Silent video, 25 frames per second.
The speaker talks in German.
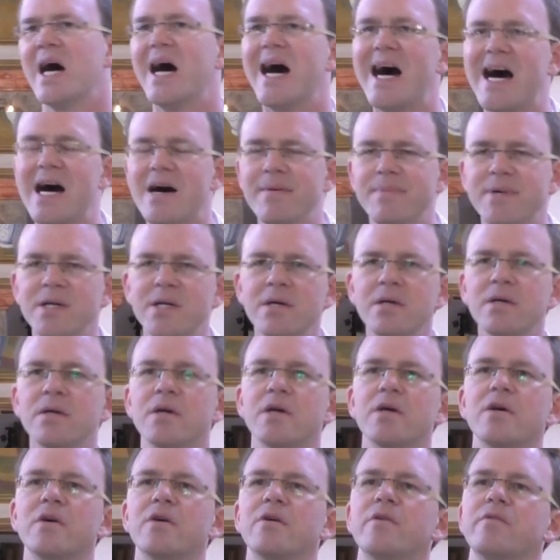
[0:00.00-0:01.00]
Aber,
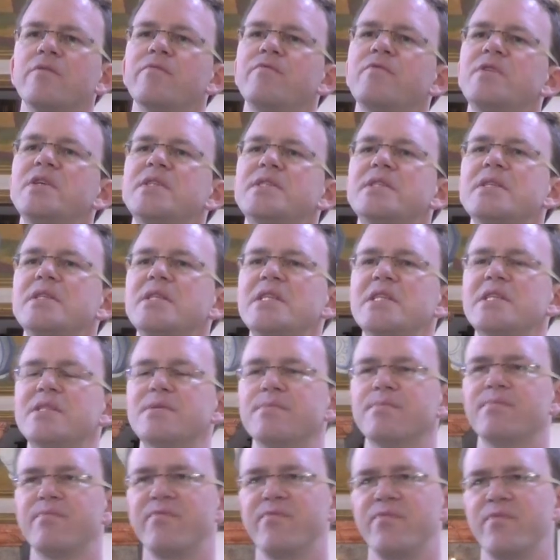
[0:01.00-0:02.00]
wie es in
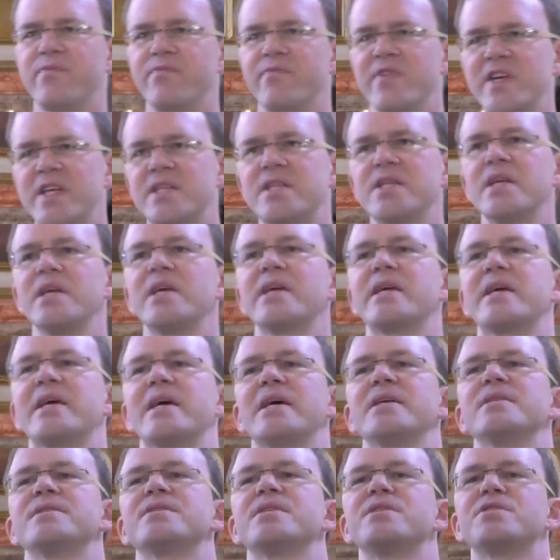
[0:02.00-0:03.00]
diesem wichtigen
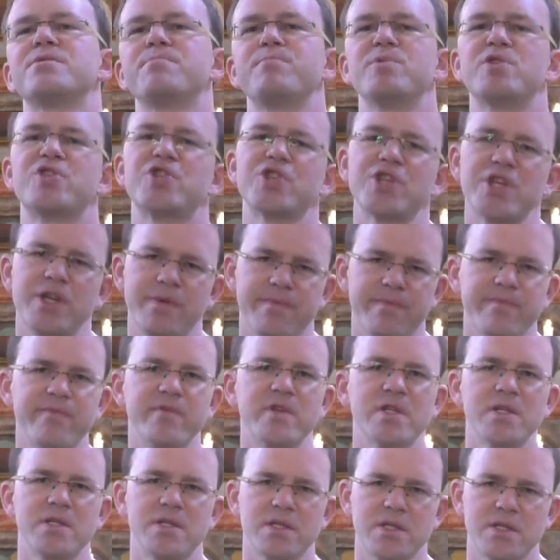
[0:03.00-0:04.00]
Kernsatz beschrieben
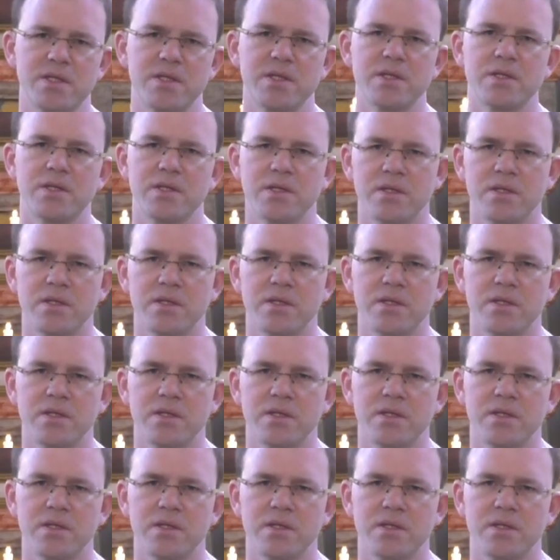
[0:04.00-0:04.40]
wird,